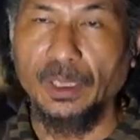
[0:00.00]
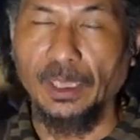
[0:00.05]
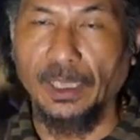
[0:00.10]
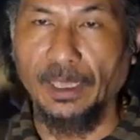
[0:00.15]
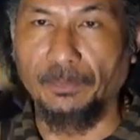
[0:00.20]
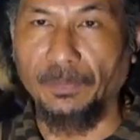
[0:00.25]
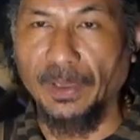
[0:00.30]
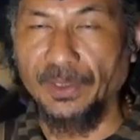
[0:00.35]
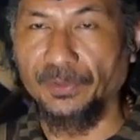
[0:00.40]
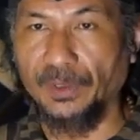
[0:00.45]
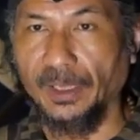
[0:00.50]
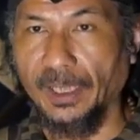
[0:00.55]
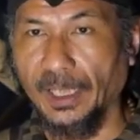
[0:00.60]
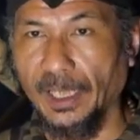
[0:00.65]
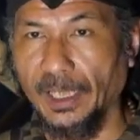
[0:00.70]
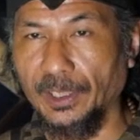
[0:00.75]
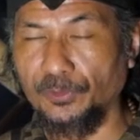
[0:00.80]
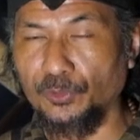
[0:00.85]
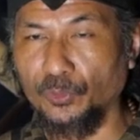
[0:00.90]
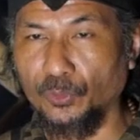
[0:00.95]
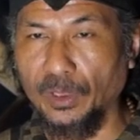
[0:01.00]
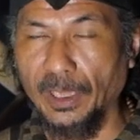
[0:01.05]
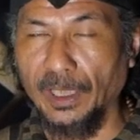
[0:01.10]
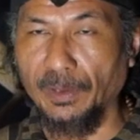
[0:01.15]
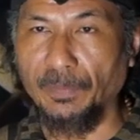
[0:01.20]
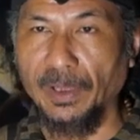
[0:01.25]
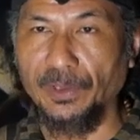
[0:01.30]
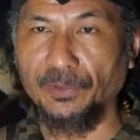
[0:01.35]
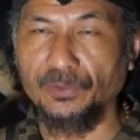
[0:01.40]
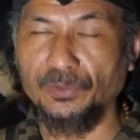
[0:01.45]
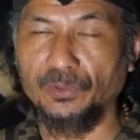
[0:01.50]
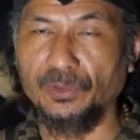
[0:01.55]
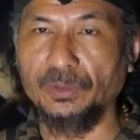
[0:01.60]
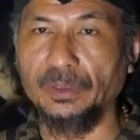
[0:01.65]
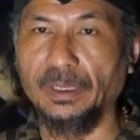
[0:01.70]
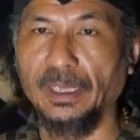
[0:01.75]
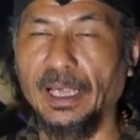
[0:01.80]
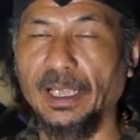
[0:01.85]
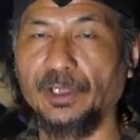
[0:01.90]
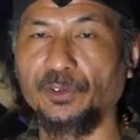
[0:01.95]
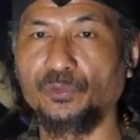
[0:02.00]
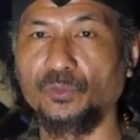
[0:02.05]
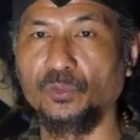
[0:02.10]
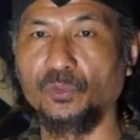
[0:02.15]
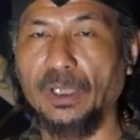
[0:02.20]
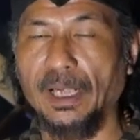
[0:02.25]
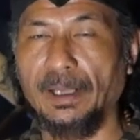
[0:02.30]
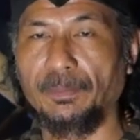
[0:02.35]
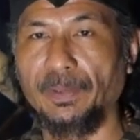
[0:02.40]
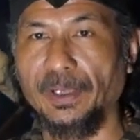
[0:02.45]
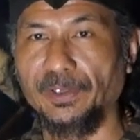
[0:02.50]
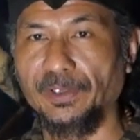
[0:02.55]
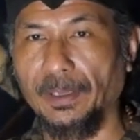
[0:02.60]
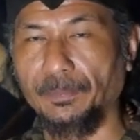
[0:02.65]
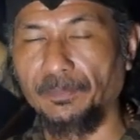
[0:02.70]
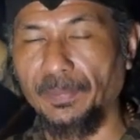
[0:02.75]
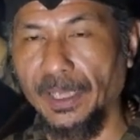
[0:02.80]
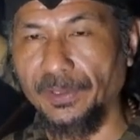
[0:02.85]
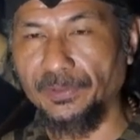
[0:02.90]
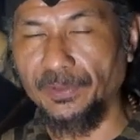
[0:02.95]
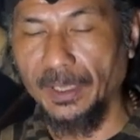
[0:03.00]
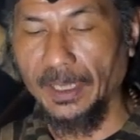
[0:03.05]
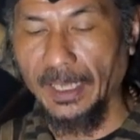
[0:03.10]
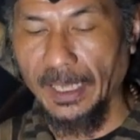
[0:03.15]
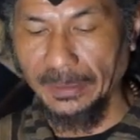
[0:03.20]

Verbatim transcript: eh, panjenengan juga dengan suka banyak belajar